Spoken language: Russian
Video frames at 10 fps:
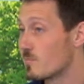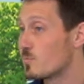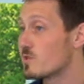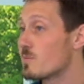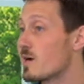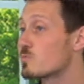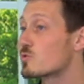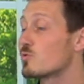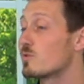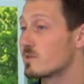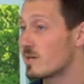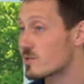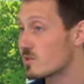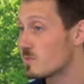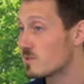мы понимаем, что
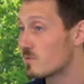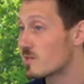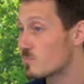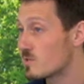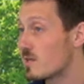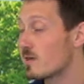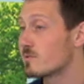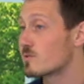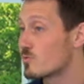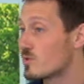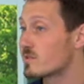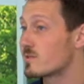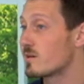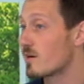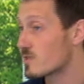наш, наш материал
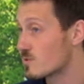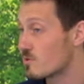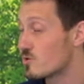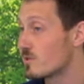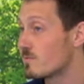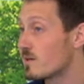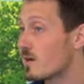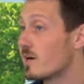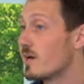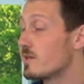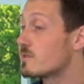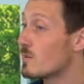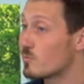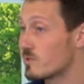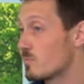достучался до каждого человека, и
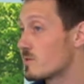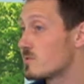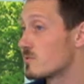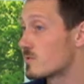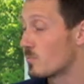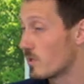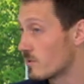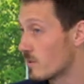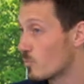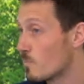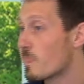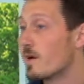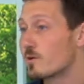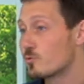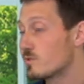там он отобразился по одному.
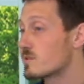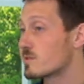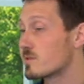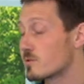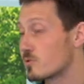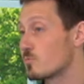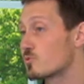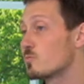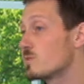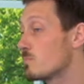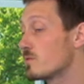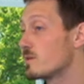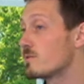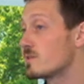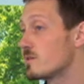Кто-то сказал, что, что мне
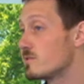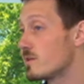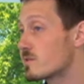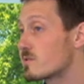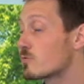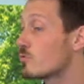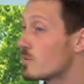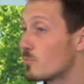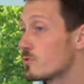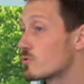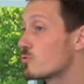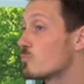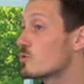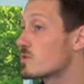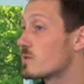было это интересно, кто-то понял, что
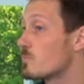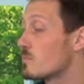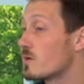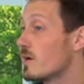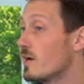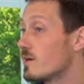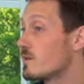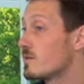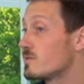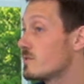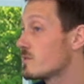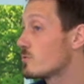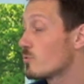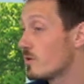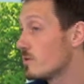можно, например, э,
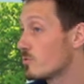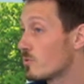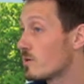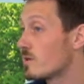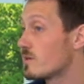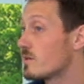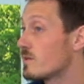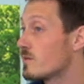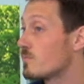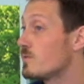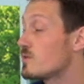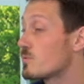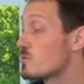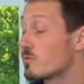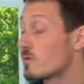делать то или иное а, вещь.
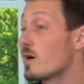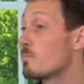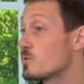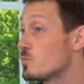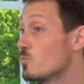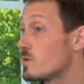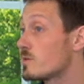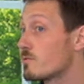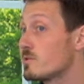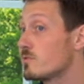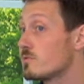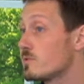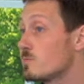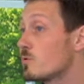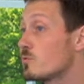В общем, говорит, а почему я этого делаю,
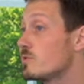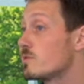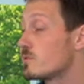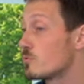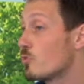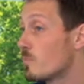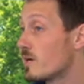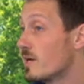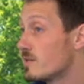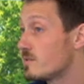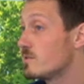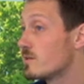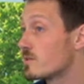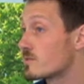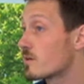не могу делать дома,
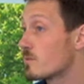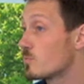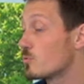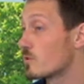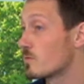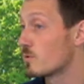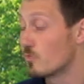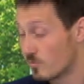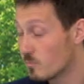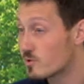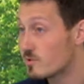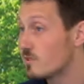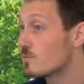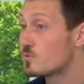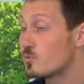сидя за компьютером? Я говорю, вы можете
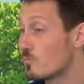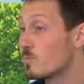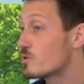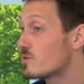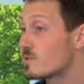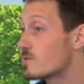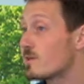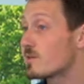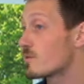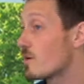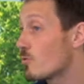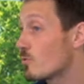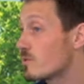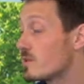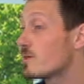делать все, вы можете танцевать когда
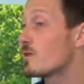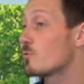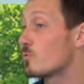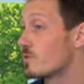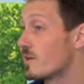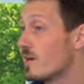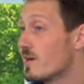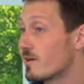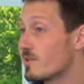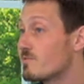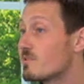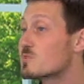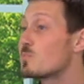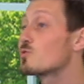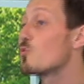угодно и как угодно. Главное
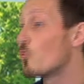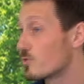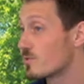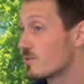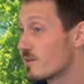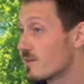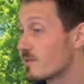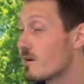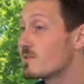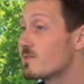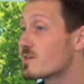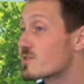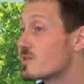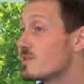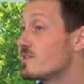ваш подход, главное
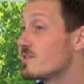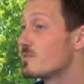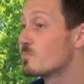ваше и